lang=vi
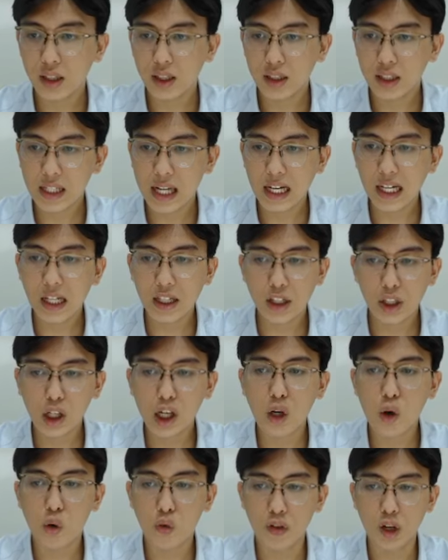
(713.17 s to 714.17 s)
thì đấy là những
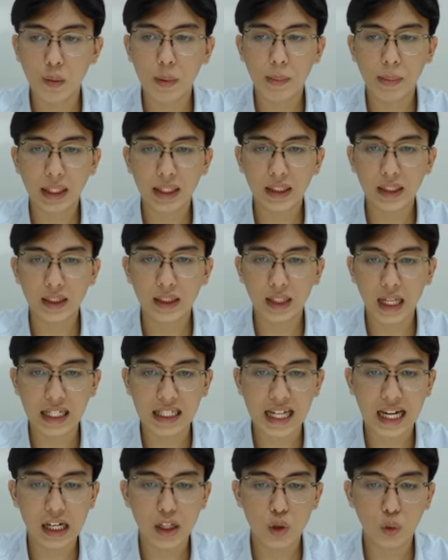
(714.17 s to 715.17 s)
cái cổ phiếu mà mình đánh
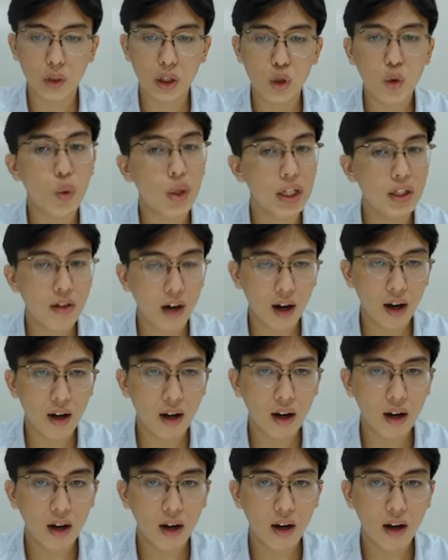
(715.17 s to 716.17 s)
giá là chúng ta chú ý được
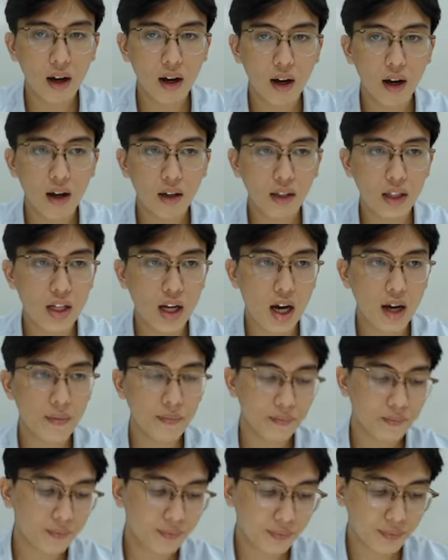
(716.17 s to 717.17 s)
được chưa
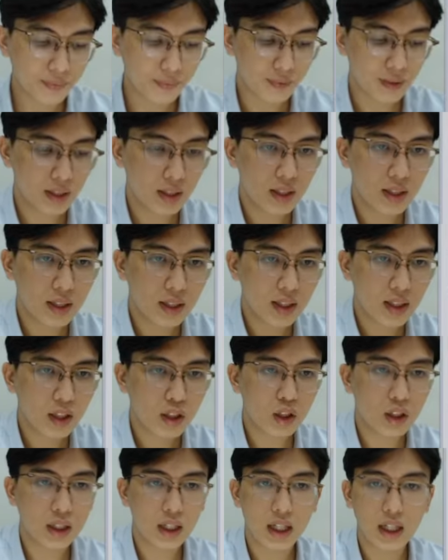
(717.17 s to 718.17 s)

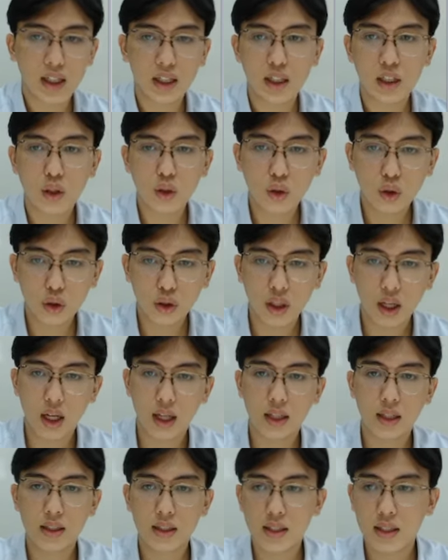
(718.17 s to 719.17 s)
còn là uh, những
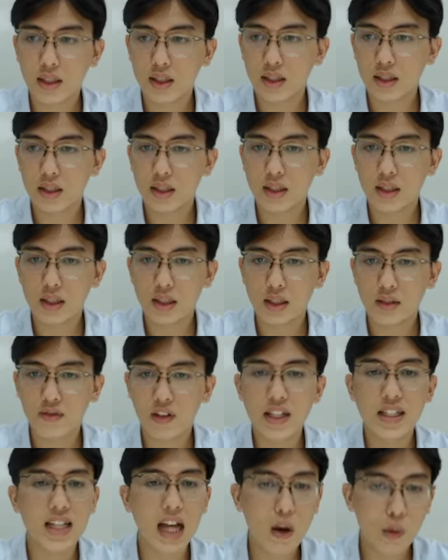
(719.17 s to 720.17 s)
uh,
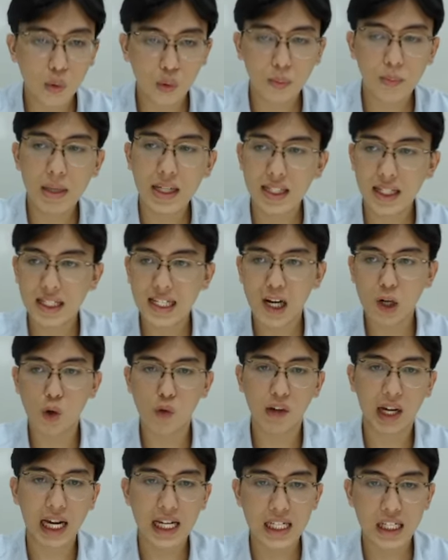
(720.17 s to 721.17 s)
phần sau mình sẽ trao đổi
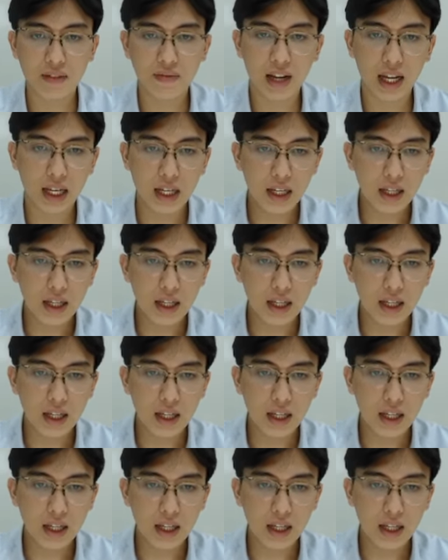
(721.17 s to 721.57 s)
với các anh chị về